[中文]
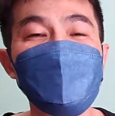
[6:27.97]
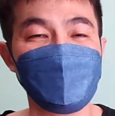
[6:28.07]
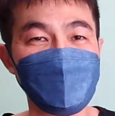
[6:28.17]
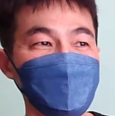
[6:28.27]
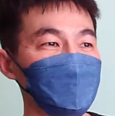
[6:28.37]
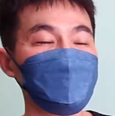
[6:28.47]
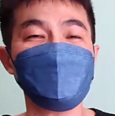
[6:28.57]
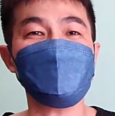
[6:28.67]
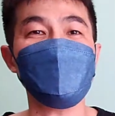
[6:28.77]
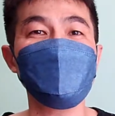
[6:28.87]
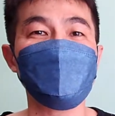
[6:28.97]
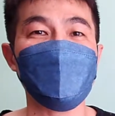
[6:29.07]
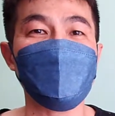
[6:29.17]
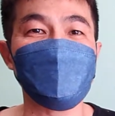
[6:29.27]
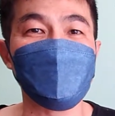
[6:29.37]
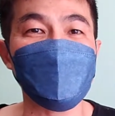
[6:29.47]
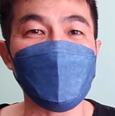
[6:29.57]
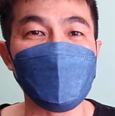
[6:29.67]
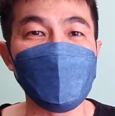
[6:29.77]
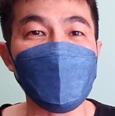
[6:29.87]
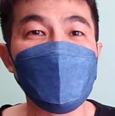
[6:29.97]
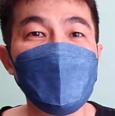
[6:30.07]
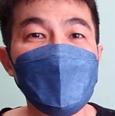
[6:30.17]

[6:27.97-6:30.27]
你跟那些招募员有什么两样？